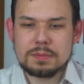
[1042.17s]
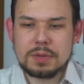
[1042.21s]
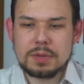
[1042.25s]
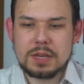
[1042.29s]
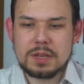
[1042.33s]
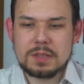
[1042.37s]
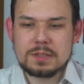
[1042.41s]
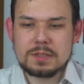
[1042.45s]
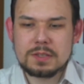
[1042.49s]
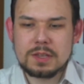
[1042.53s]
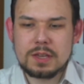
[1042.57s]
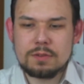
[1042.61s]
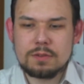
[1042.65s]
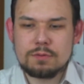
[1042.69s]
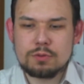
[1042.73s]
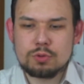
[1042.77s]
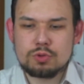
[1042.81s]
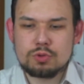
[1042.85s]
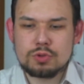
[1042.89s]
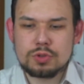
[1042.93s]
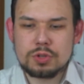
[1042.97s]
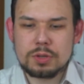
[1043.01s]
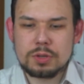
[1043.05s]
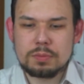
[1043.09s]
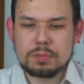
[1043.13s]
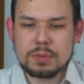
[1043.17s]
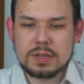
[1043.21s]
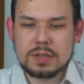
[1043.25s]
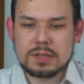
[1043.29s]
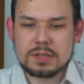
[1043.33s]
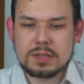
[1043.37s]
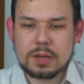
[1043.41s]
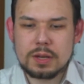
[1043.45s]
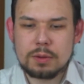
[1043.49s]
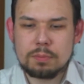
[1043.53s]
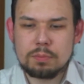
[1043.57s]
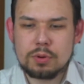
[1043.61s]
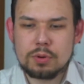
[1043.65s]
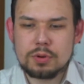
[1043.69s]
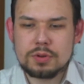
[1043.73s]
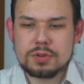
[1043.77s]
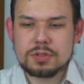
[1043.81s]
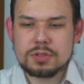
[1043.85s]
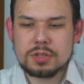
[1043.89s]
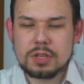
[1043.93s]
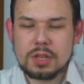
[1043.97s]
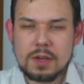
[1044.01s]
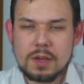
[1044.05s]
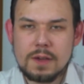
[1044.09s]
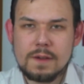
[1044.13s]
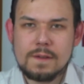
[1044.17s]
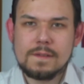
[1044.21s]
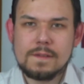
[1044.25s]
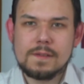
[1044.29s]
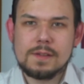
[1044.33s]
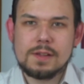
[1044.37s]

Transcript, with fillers: miejskiej w różnych miastach Polski,